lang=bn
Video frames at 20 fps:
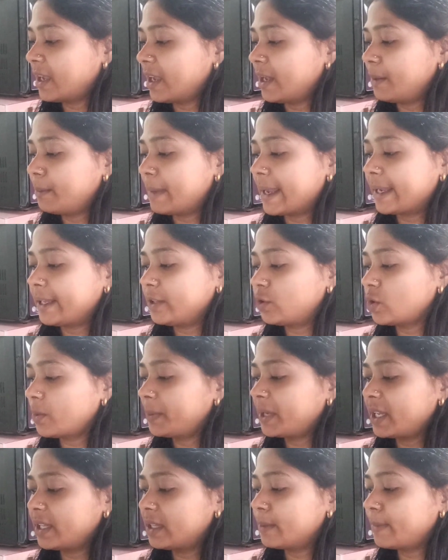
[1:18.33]
আর ম্যাগি তো
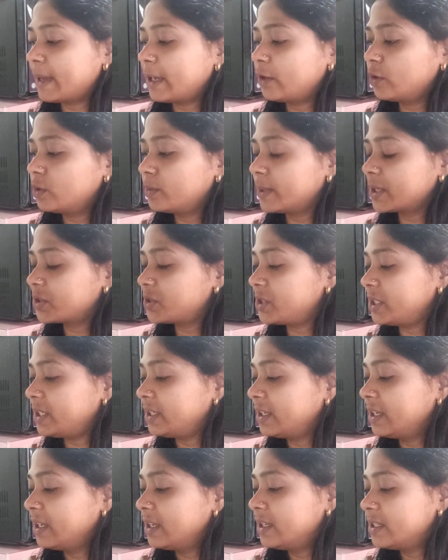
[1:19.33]
আমি খেতে ভালোবাসি
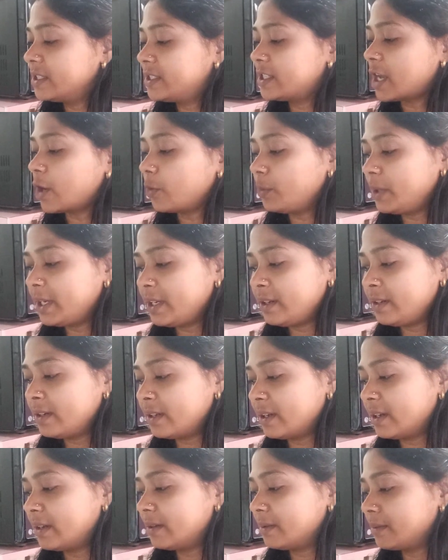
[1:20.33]
চাউমিন
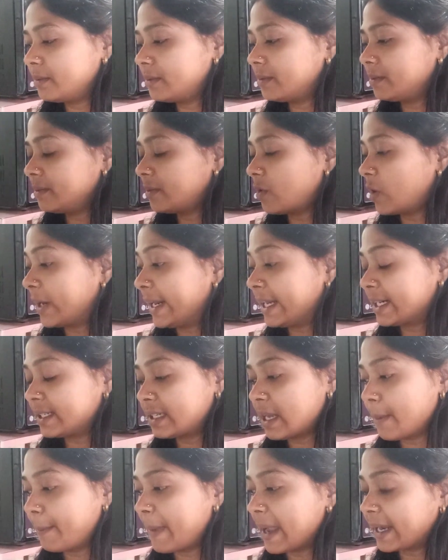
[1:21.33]

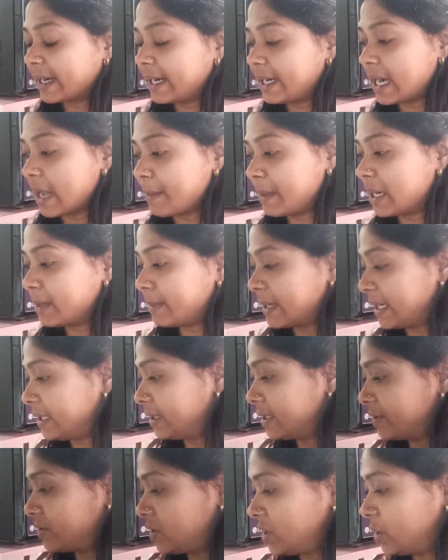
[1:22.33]
অনেকটা প্যাকেট আমার
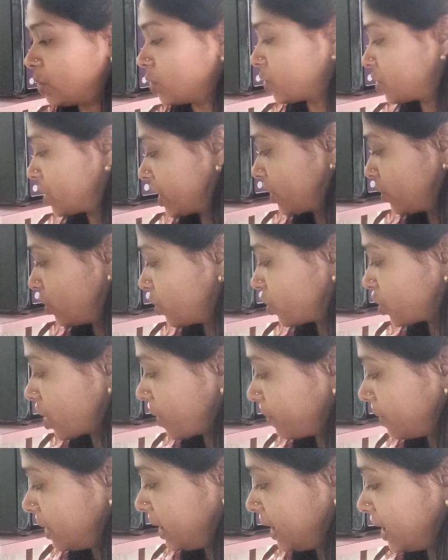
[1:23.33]
বাড়িতে ছিল সেগুলো
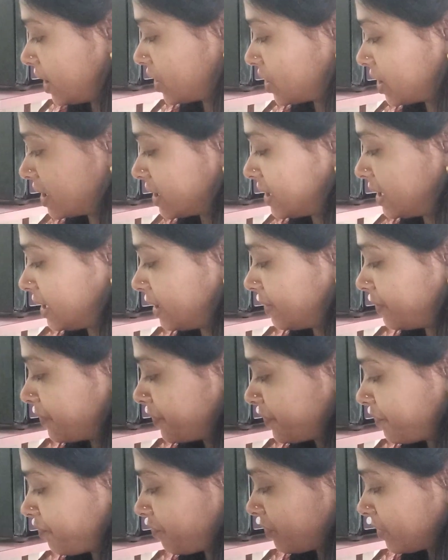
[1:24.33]
সব নিয়ে এসেছি
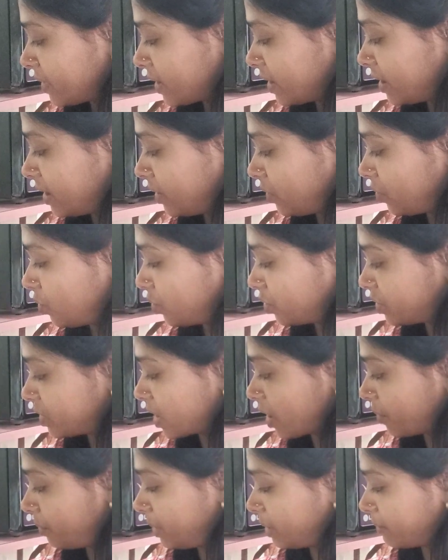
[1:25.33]
কিন্তু
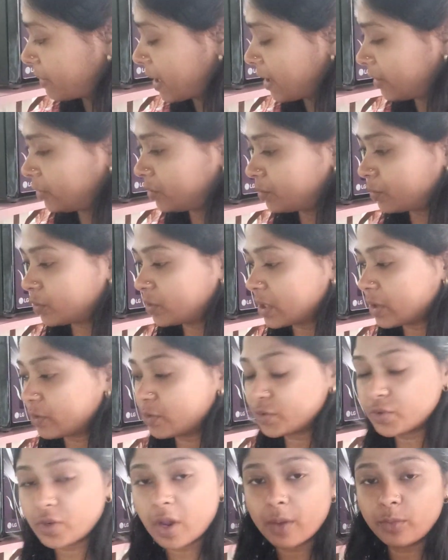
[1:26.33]
চাউমিন বানানোর মতো
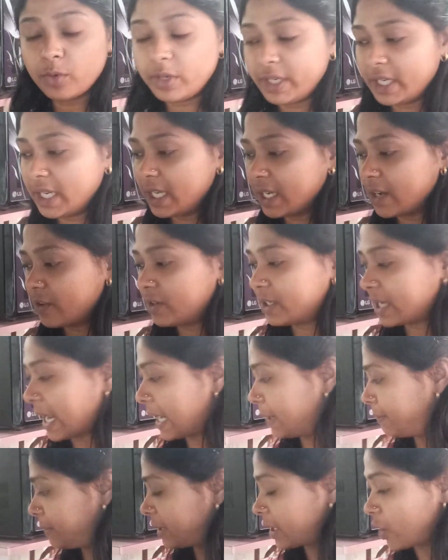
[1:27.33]
এখন সময় নেই কারণ
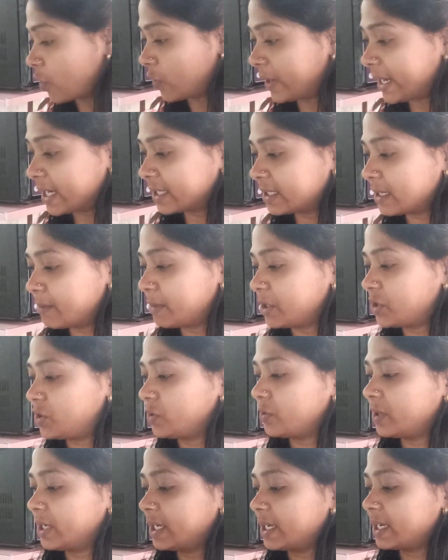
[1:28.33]
টাইমটা অনেকটা
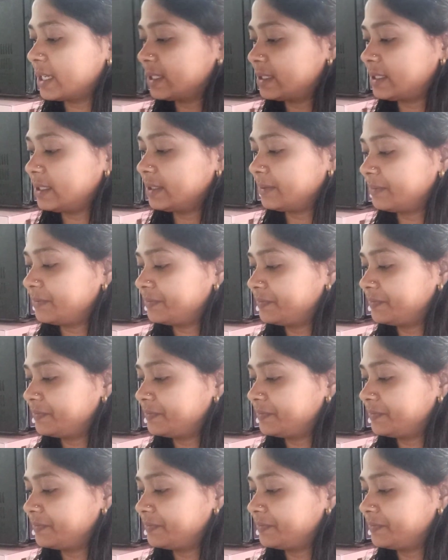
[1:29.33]
বেশি হয়ে গেছে